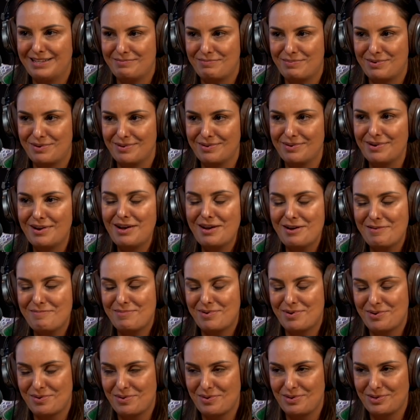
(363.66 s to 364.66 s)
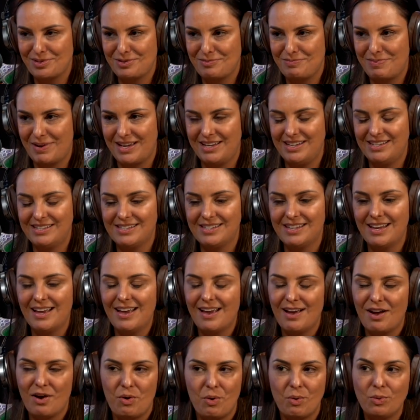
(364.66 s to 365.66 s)
para o nosso país.
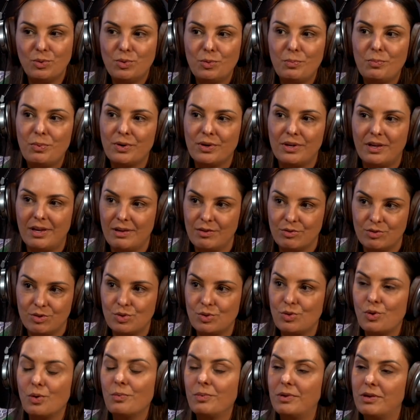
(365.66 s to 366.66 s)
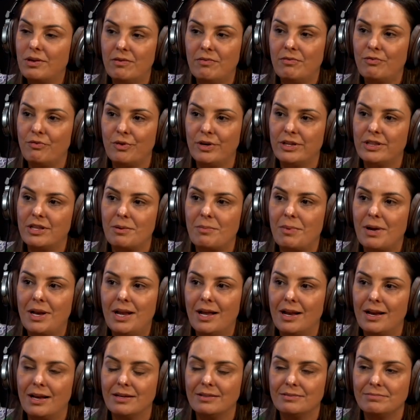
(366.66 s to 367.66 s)
Conta um pouquinho de como que foi
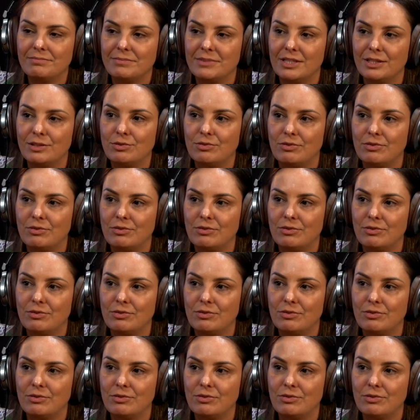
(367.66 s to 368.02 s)
trabalhar lá tanto